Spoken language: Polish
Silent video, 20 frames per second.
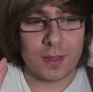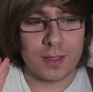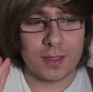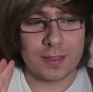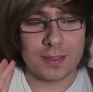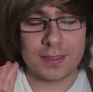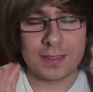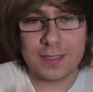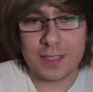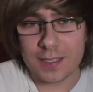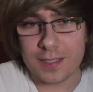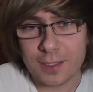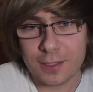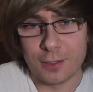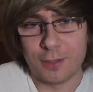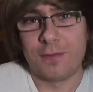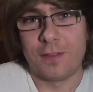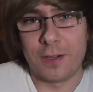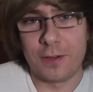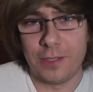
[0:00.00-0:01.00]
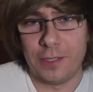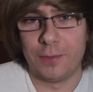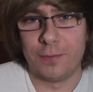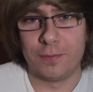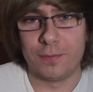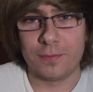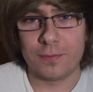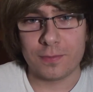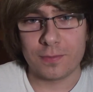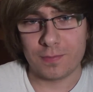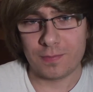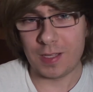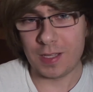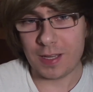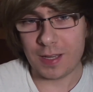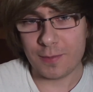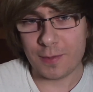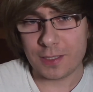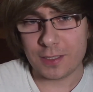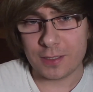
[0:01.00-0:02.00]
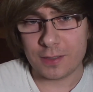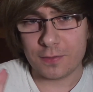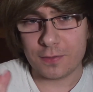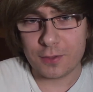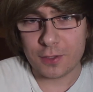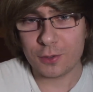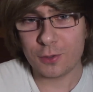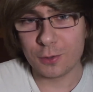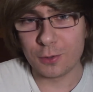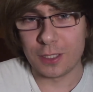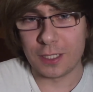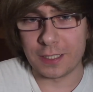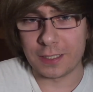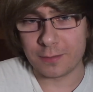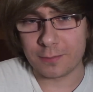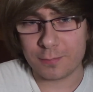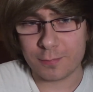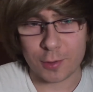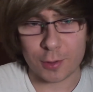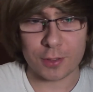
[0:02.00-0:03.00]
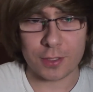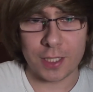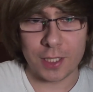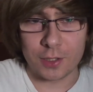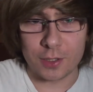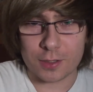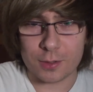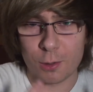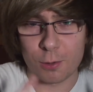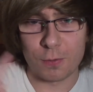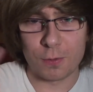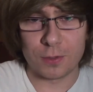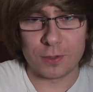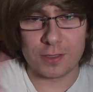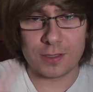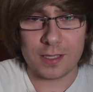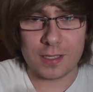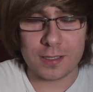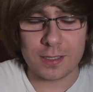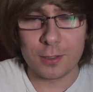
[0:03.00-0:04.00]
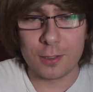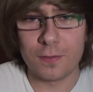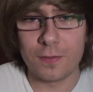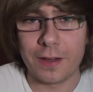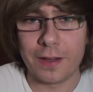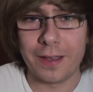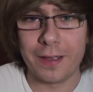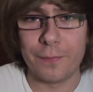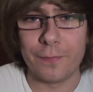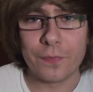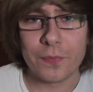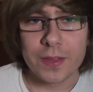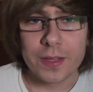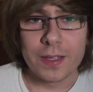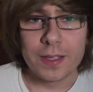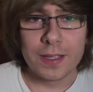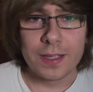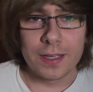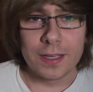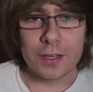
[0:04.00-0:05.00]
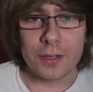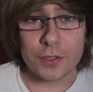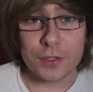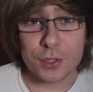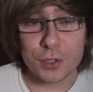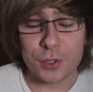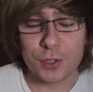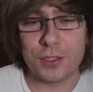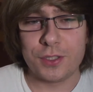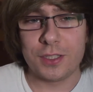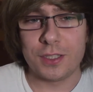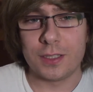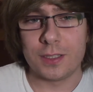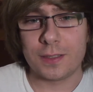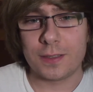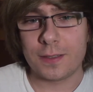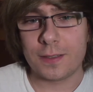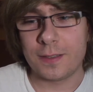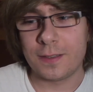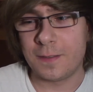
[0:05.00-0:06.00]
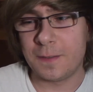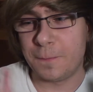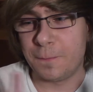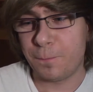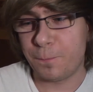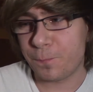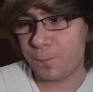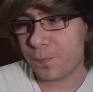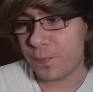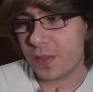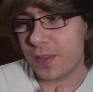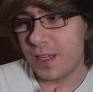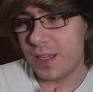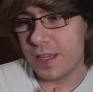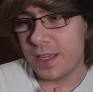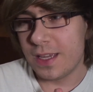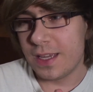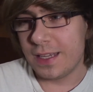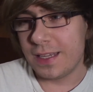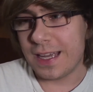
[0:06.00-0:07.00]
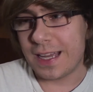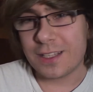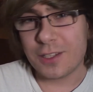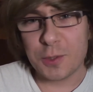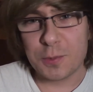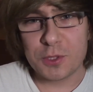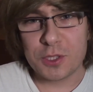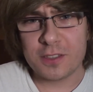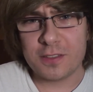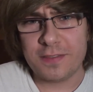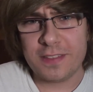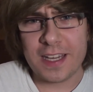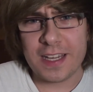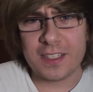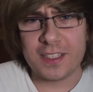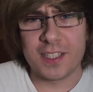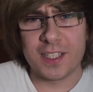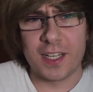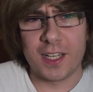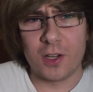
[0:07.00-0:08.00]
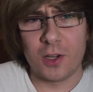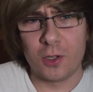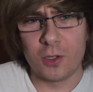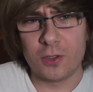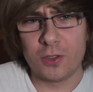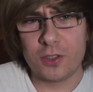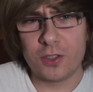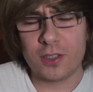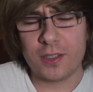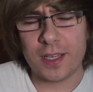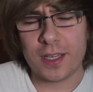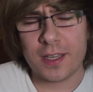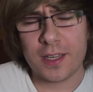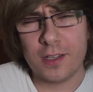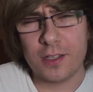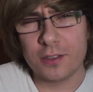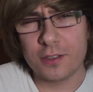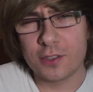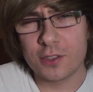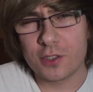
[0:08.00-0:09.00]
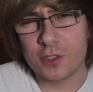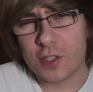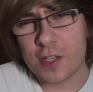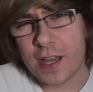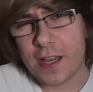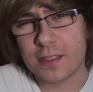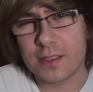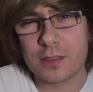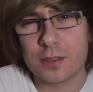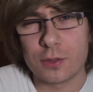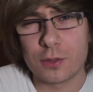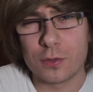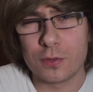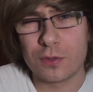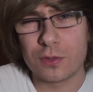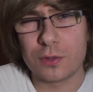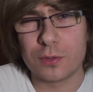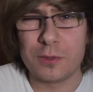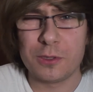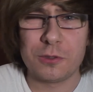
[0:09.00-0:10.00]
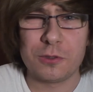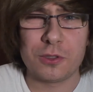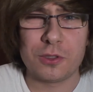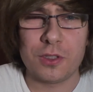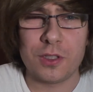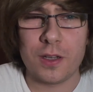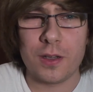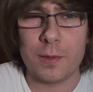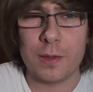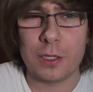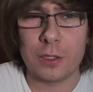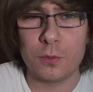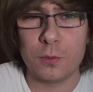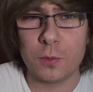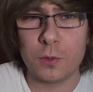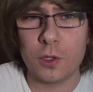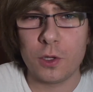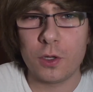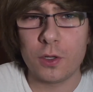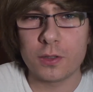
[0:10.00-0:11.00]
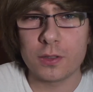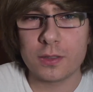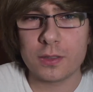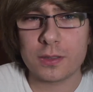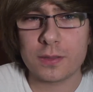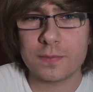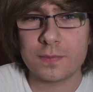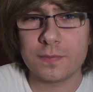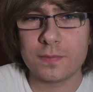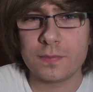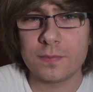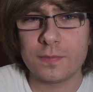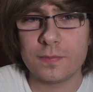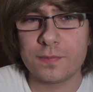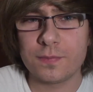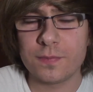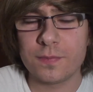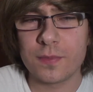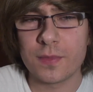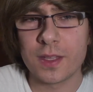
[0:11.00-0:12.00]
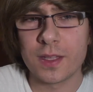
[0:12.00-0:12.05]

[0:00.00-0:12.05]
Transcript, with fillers: zdecydowałem, tak jak macie w tytule, to jedno słowo, zdecydowałem. O co chodzi? Um, jak dobrze wiecie, od jakiegoś czasu, w sumie już nie wiem jak długo, um,